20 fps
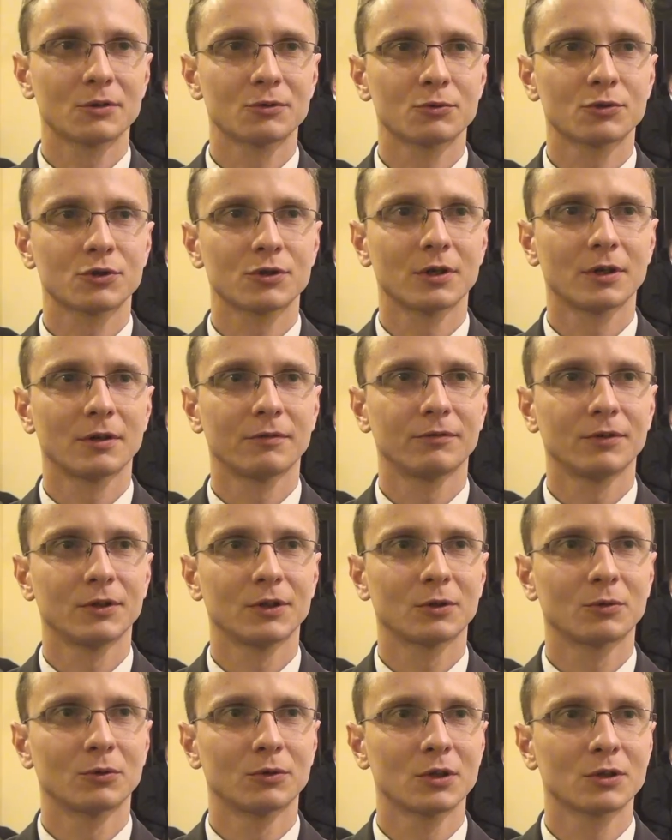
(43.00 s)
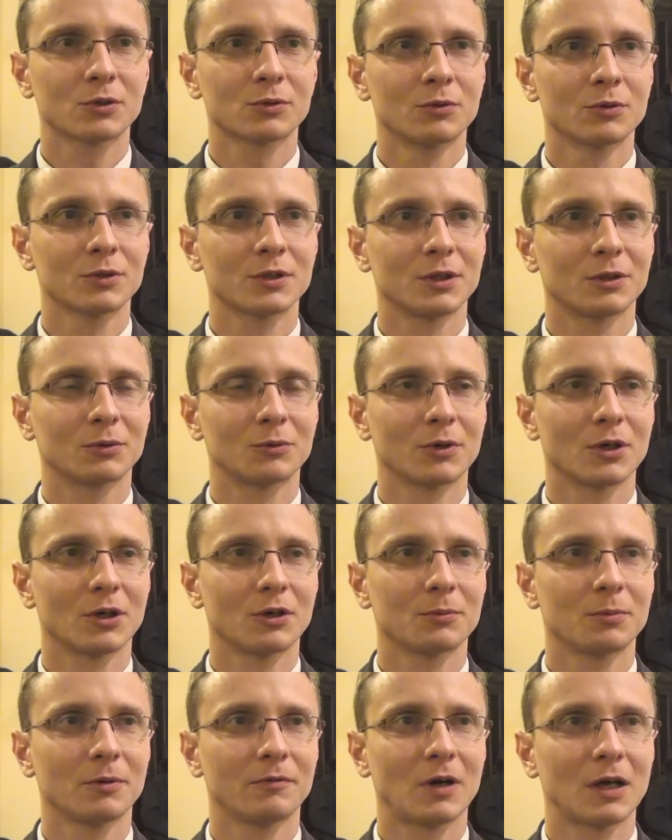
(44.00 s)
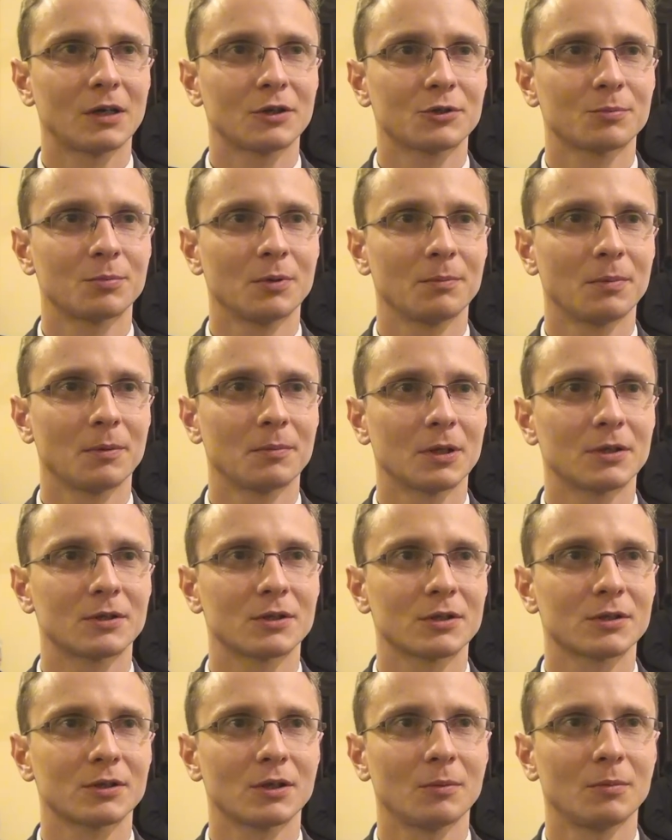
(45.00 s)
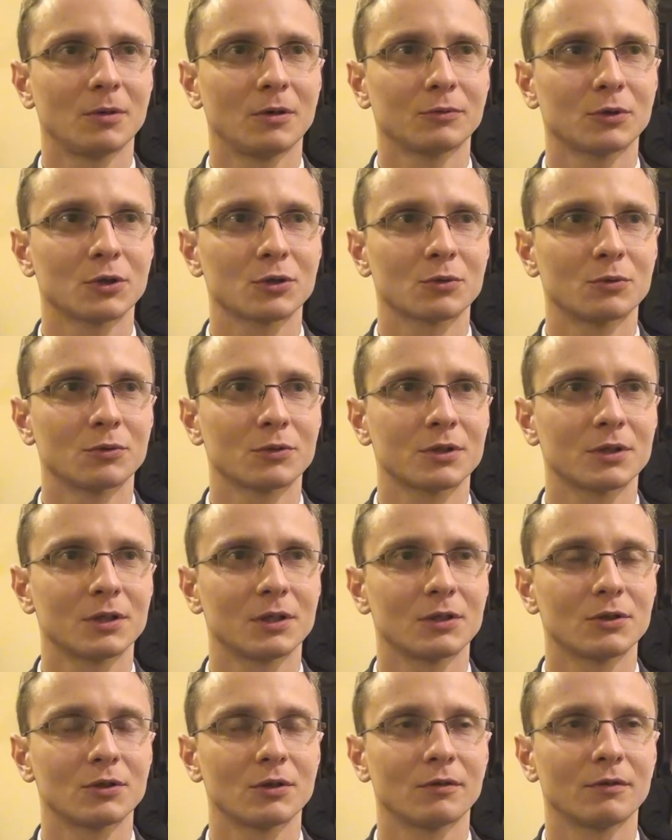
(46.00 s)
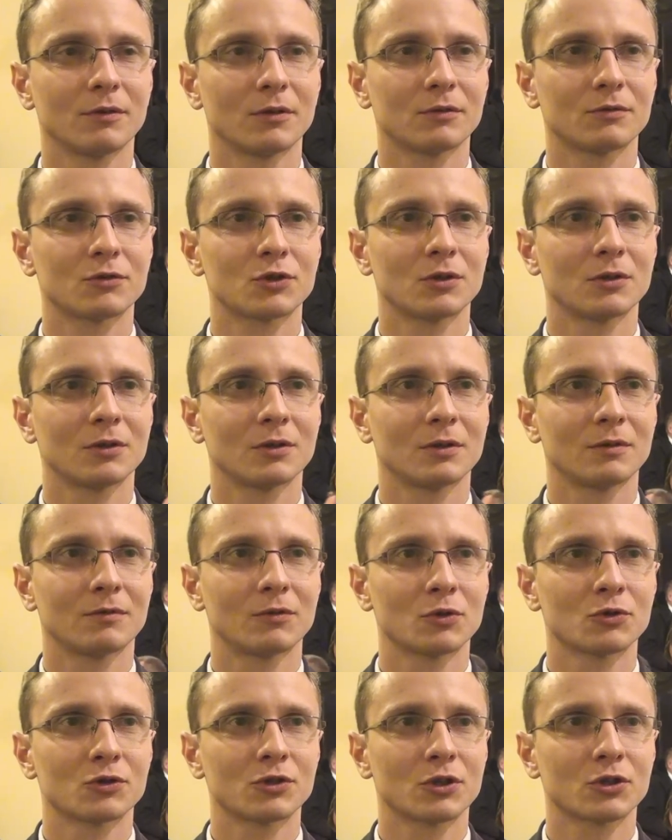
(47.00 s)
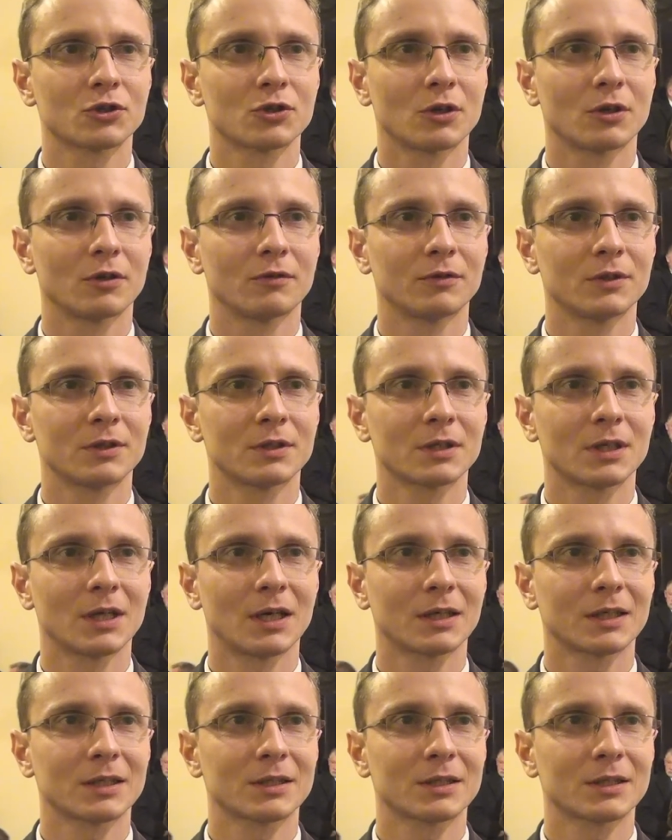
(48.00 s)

Rodził się w wyniku dyskusji, które odbywaliśmy pomiędzy sobą, dyskusji e, w różnych środowiskach.